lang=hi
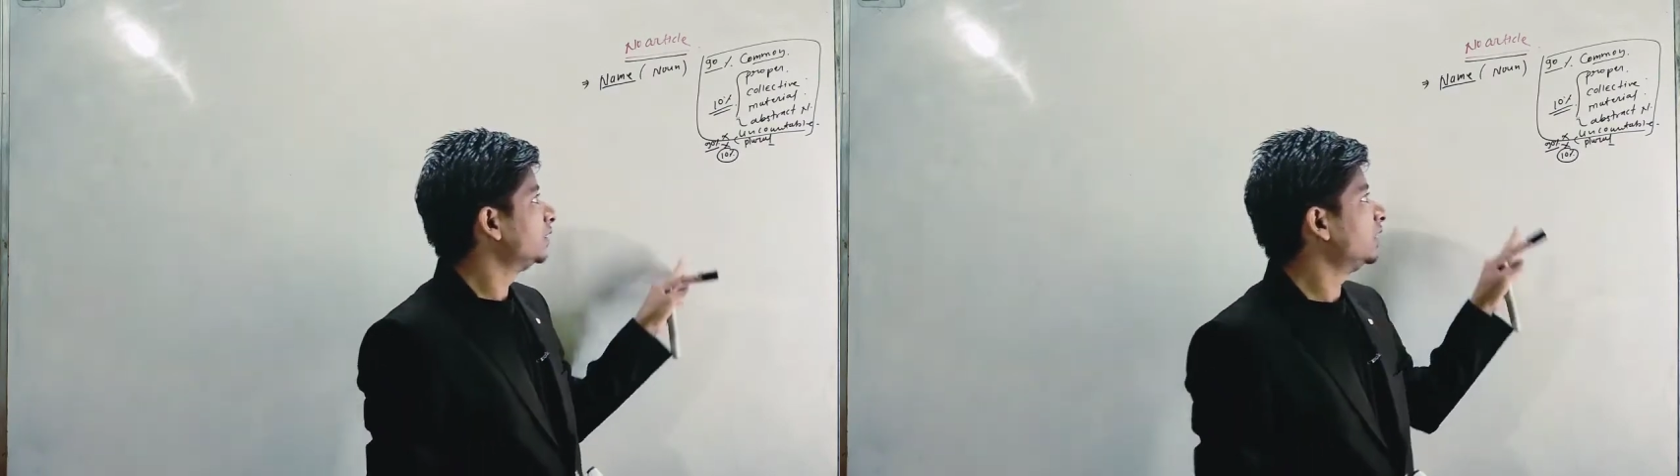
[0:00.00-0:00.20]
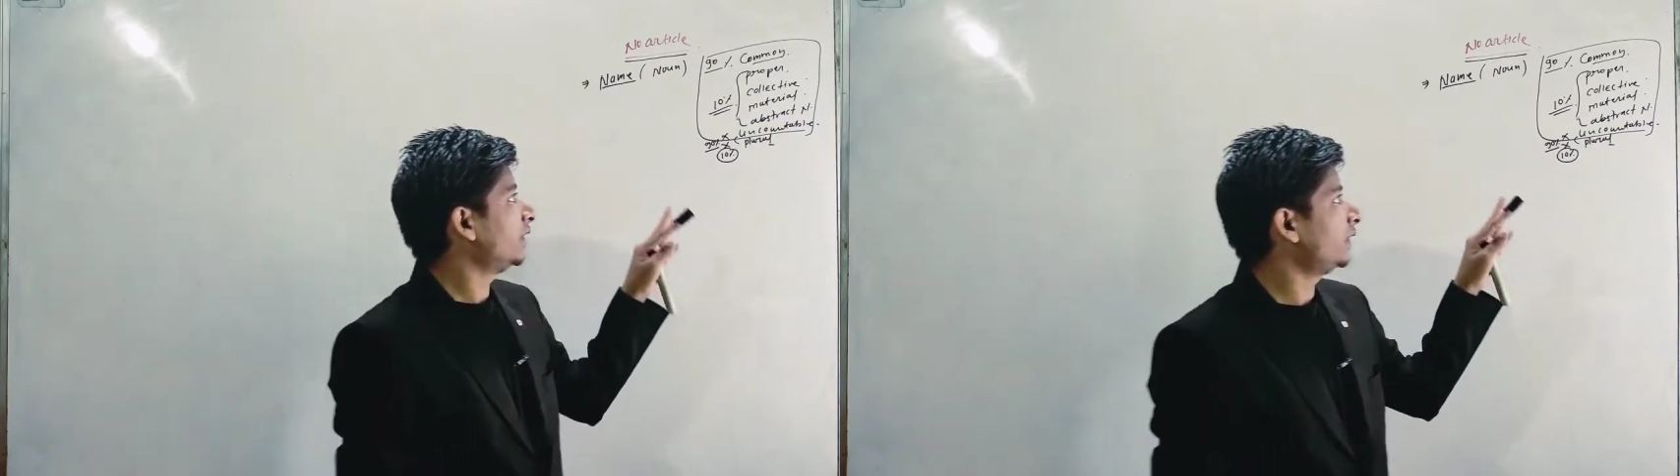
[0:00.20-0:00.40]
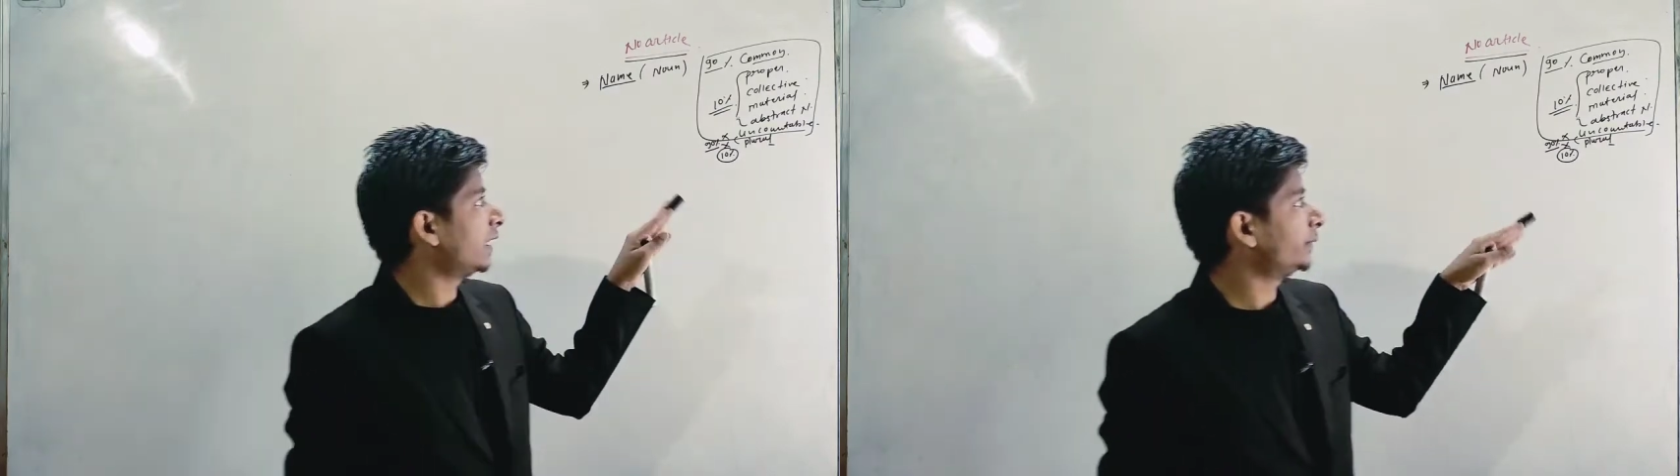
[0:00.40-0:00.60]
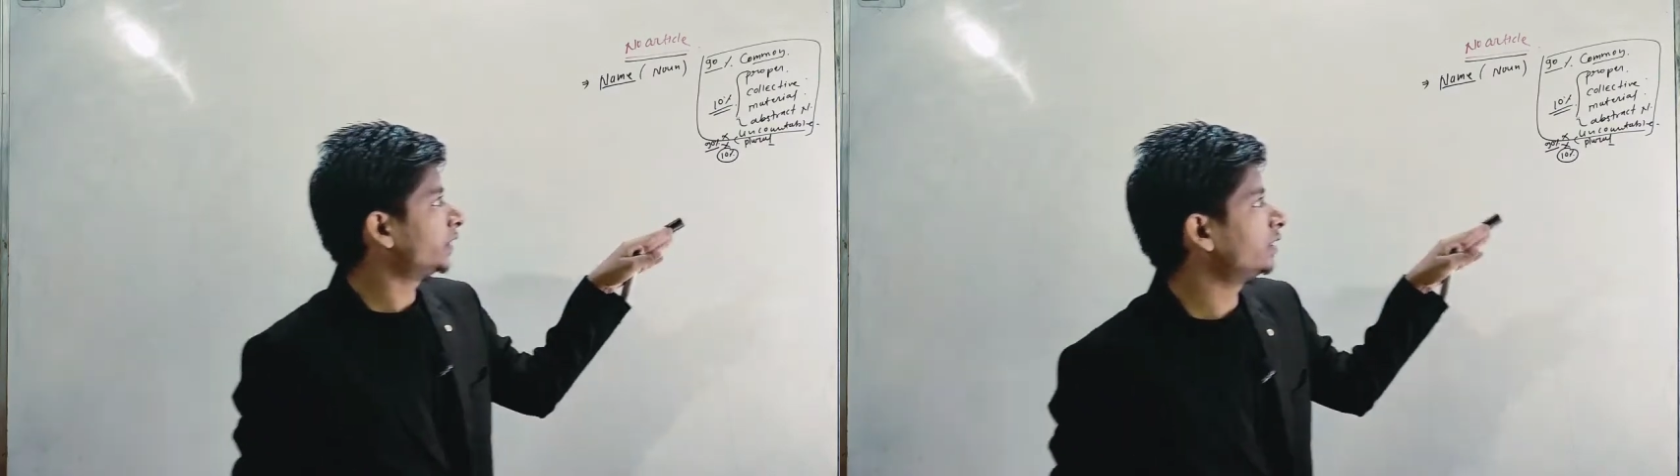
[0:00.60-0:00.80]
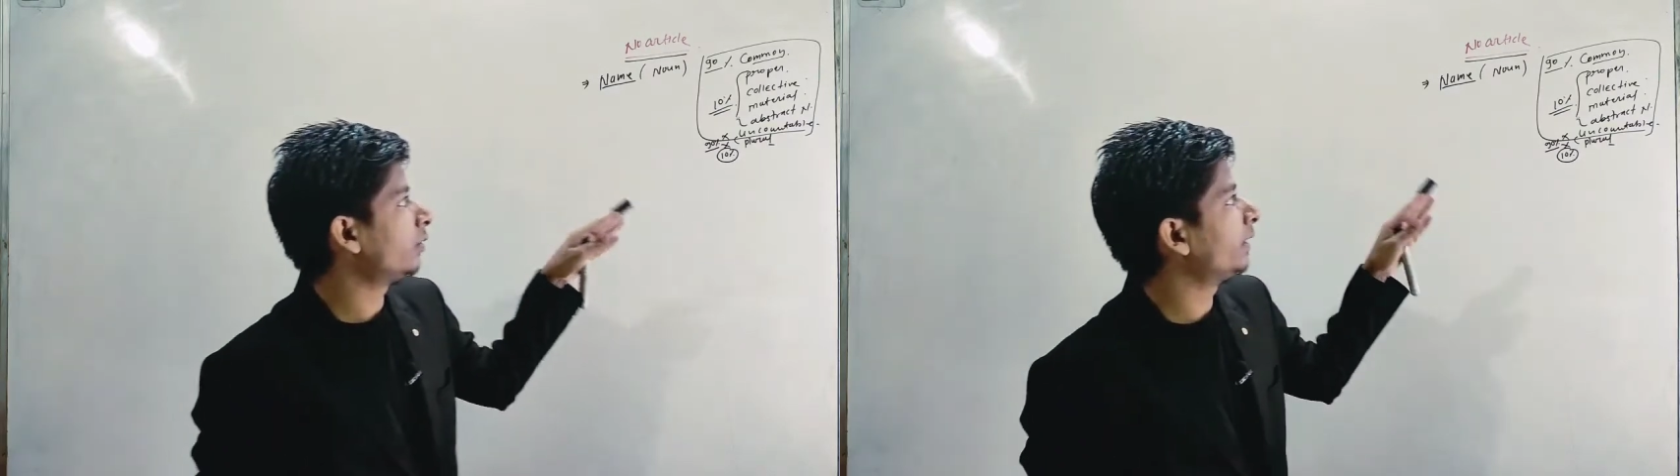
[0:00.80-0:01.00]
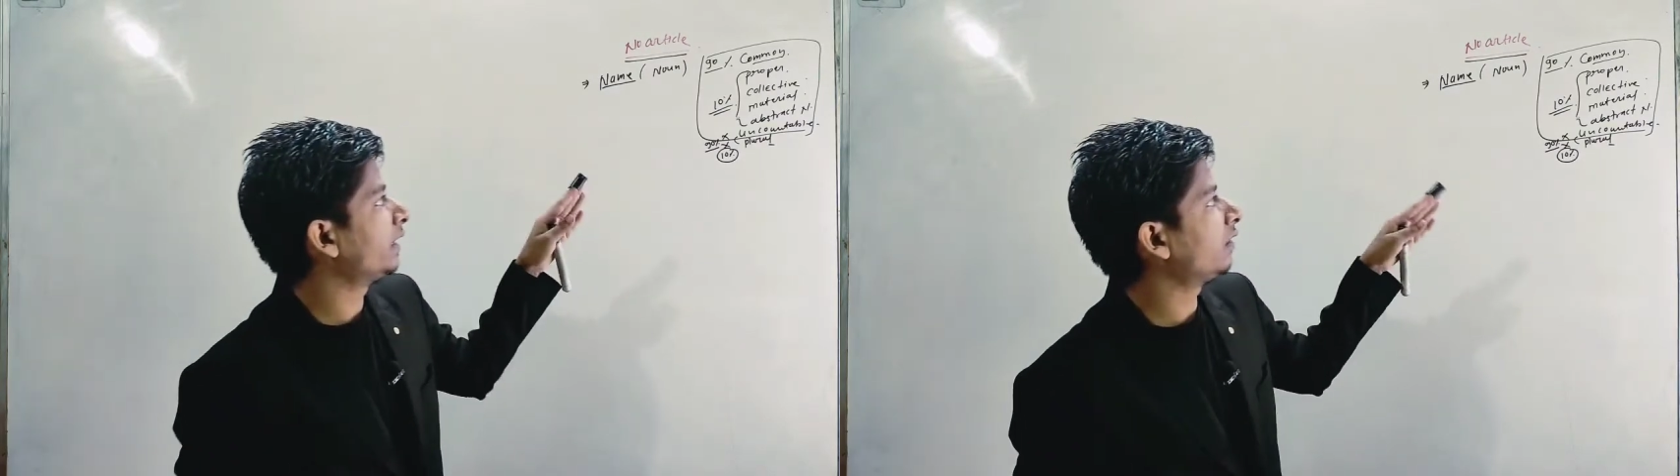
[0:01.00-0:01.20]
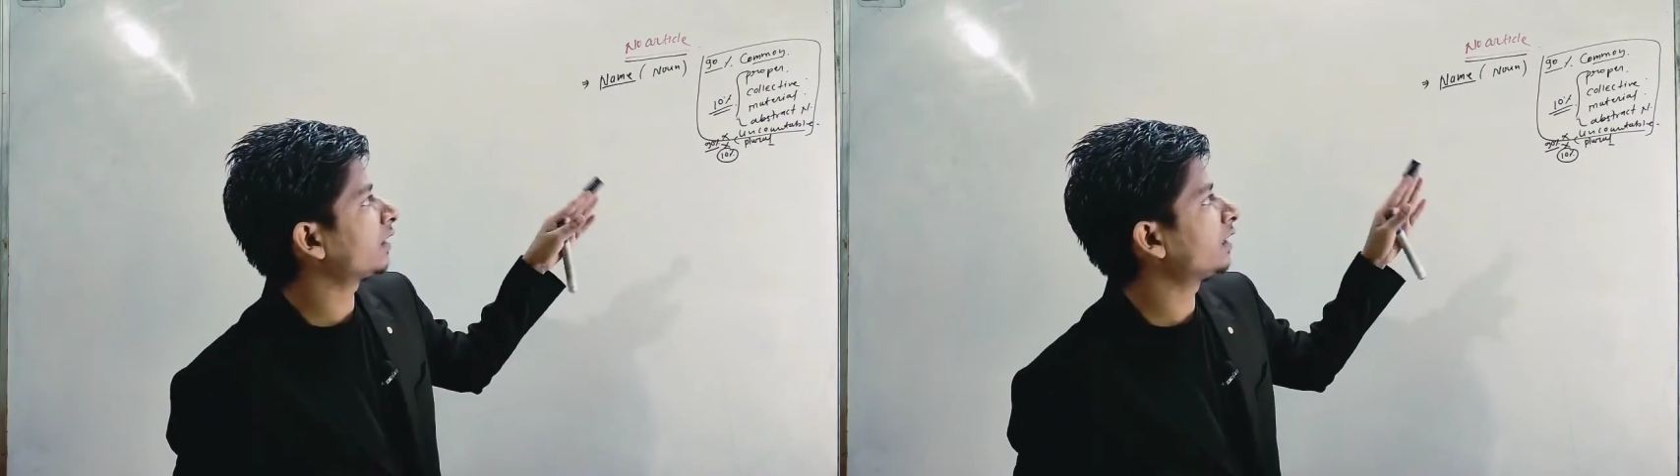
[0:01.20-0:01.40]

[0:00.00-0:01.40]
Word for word: या फिर एब्स्ट्रेट नाउन मेटेरियल नाउन